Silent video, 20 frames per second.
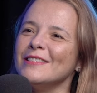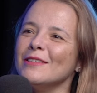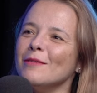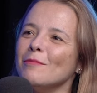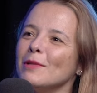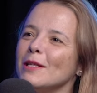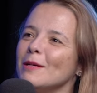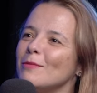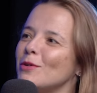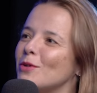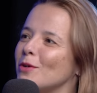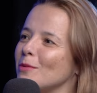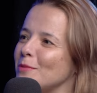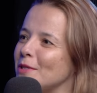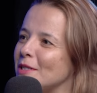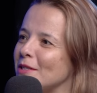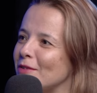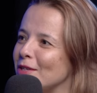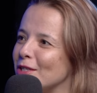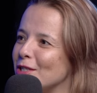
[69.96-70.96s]
não me lembro como
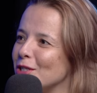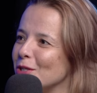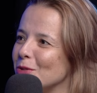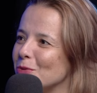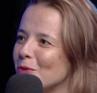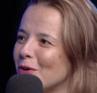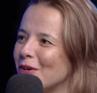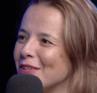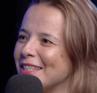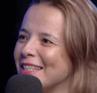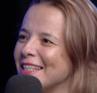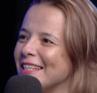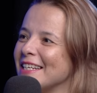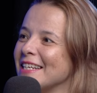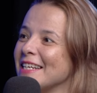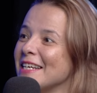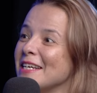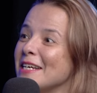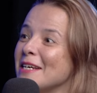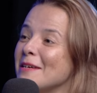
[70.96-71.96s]
se tivesse sido
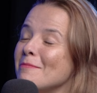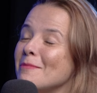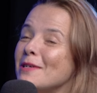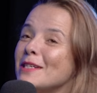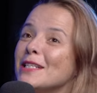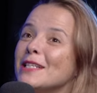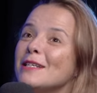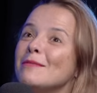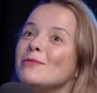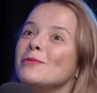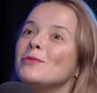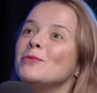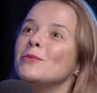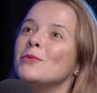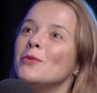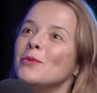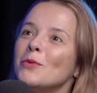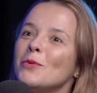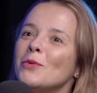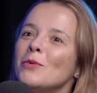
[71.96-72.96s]
ontem, mas lembro-me
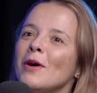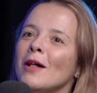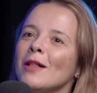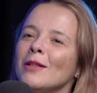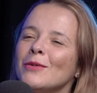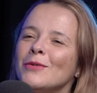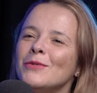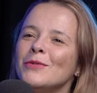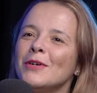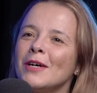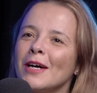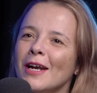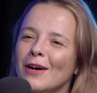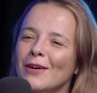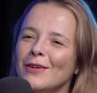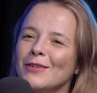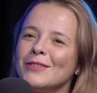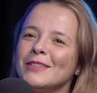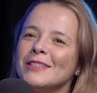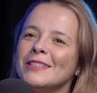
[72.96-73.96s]
com algum
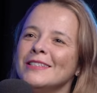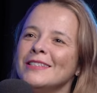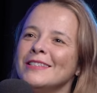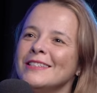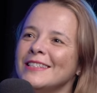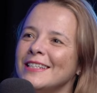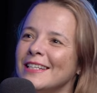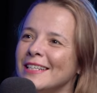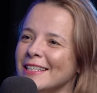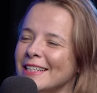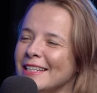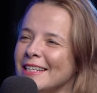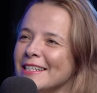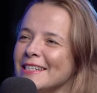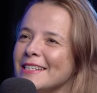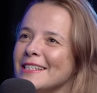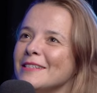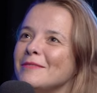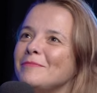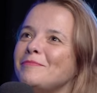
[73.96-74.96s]
grau de, de
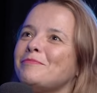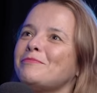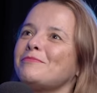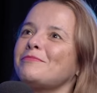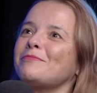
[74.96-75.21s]
clareza.